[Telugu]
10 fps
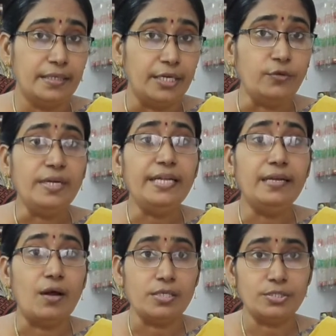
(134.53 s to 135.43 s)
ఎటువంటి
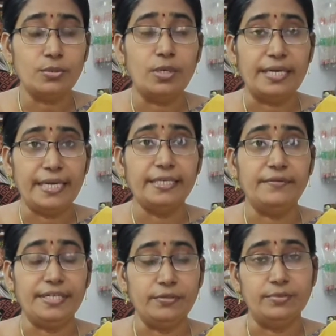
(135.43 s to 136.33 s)
లాస్తో
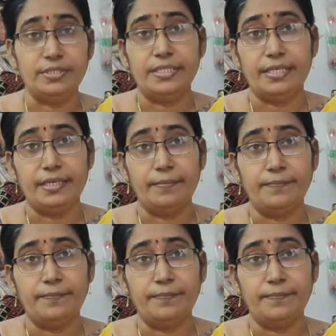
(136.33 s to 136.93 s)
కనెక్టివిటీ ఉంది దీనికి